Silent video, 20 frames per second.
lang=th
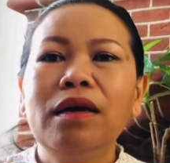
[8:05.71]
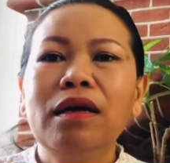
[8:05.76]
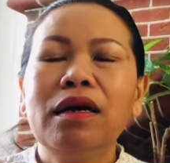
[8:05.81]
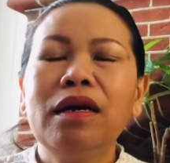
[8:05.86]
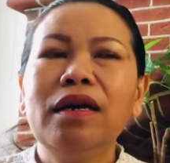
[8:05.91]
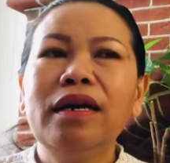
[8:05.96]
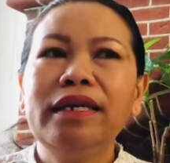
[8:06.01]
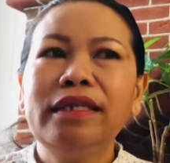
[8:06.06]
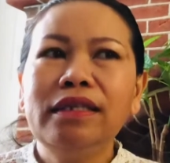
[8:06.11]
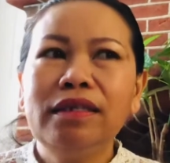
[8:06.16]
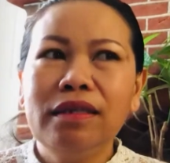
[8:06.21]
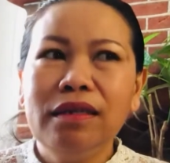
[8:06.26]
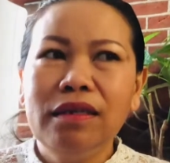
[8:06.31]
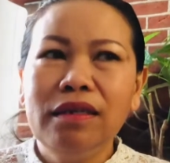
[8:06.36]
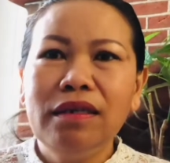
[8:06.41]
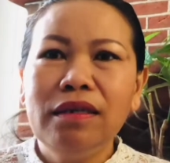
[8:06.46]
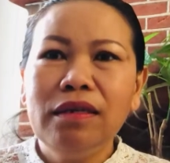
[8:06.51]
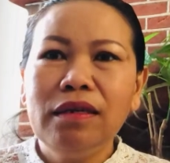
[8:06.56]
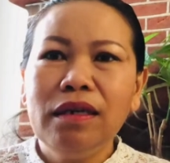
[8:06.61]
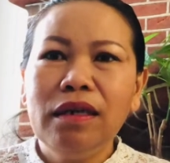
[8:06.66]
เคยซื้อ
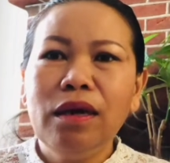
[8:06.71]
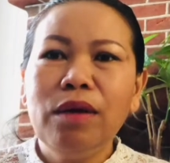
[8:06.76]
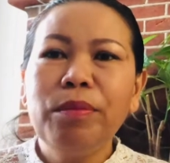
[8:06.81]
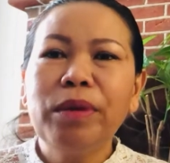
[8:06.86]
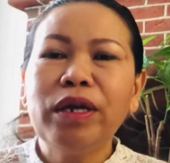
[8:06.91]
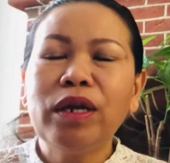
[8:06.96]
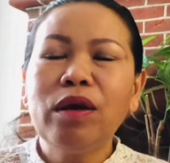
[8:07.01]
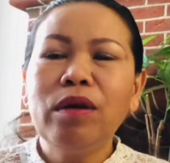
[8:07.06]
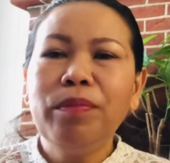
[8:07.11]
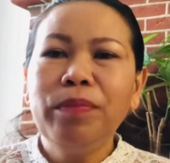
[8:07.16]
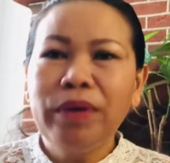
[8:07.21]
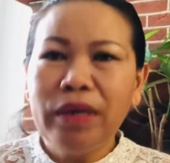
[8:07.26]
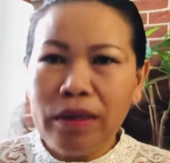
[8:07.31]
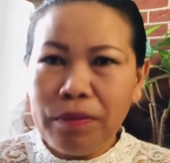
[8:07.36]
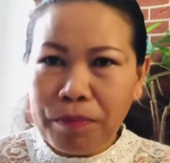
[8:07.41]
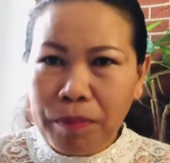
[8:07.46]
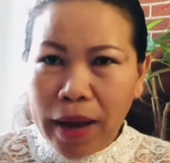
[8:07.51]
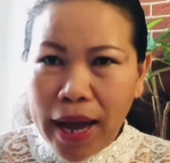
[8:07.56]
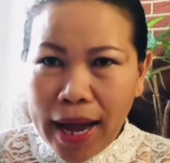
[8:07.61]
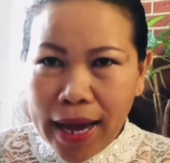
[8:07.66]
แล้วมันก็ผิด
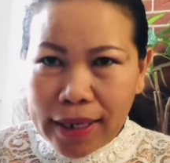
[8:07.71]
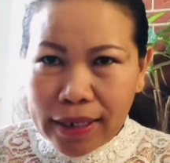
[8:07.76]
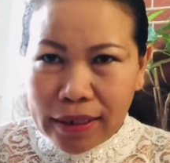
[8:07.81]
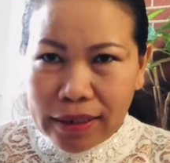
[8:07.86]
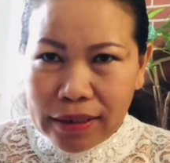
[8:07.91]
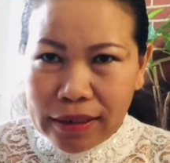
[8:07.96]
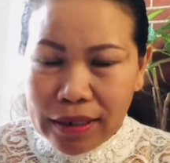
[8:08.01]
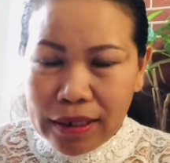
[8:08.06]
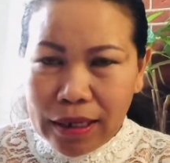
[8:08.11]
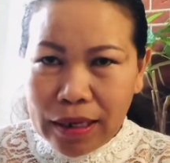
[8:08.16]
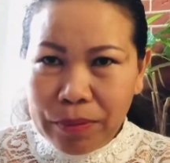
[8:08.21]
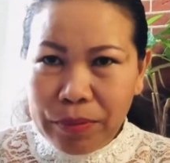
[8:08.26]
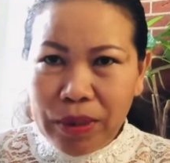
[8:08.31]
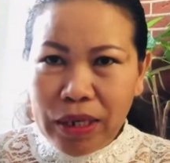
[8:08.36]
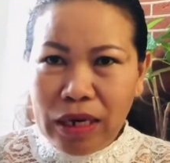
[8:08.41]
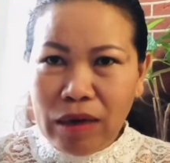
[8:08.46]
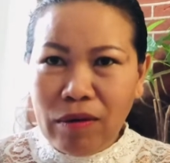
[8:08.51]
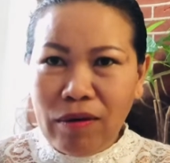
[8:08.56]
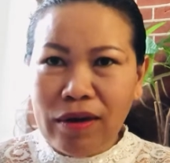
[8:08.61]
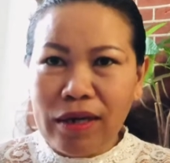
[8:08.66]
พลาดจังซี่นะพี่
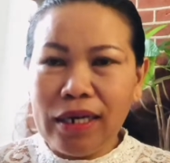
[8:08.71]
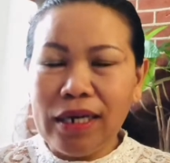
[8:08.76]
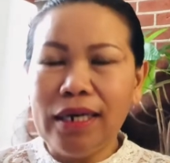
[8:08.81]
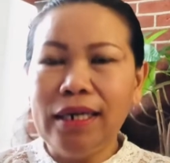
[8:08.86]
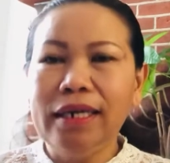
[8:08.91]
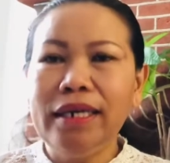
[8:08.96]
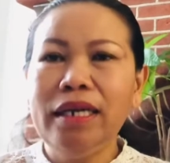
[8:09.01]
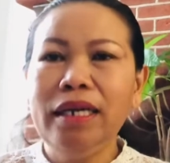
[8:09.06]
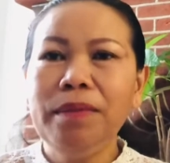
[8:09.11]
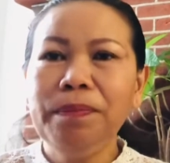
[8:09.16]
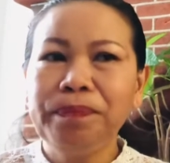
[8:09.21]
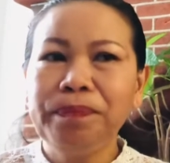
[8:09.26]
น้องก็เลย